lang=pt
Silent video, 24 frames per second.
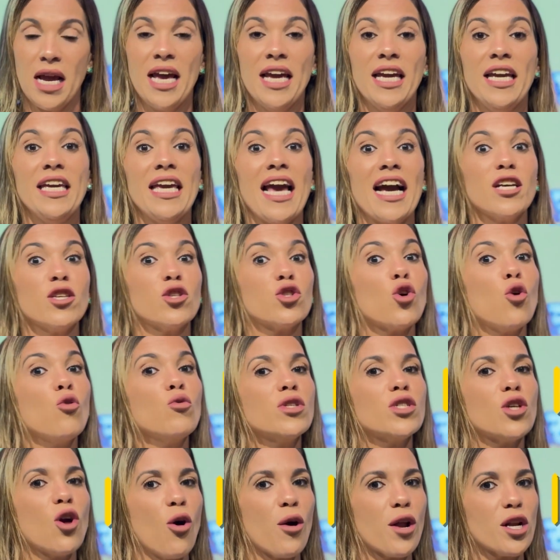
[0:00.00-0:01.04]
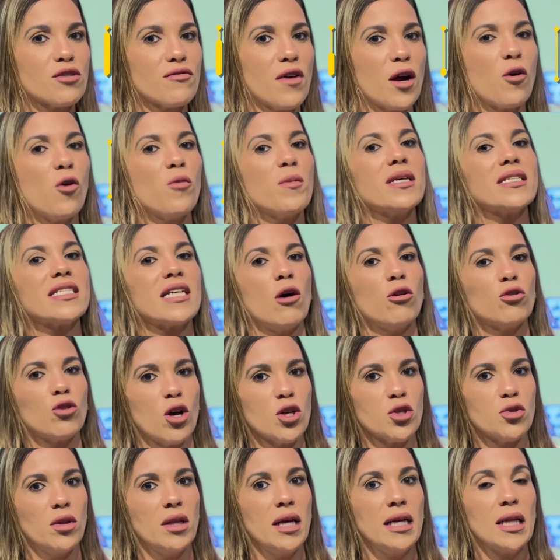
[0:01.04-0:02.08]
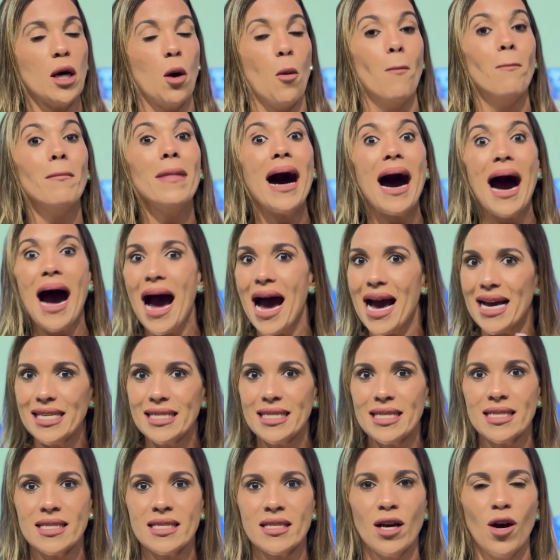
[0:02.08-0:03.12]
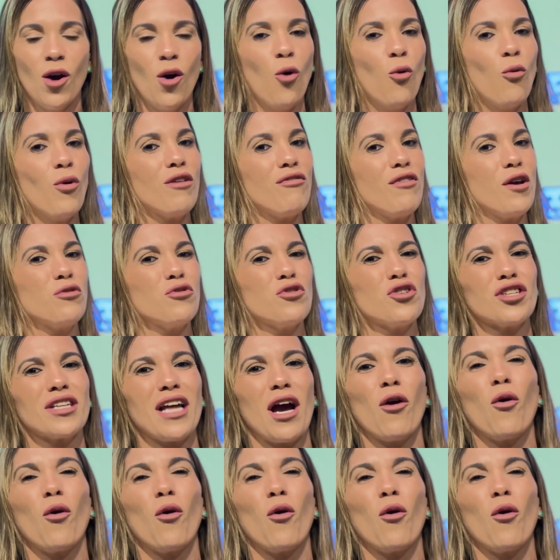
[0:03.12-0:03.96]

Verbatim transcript: e às 11 horas vai começar o nosso leilão. Mas o evento está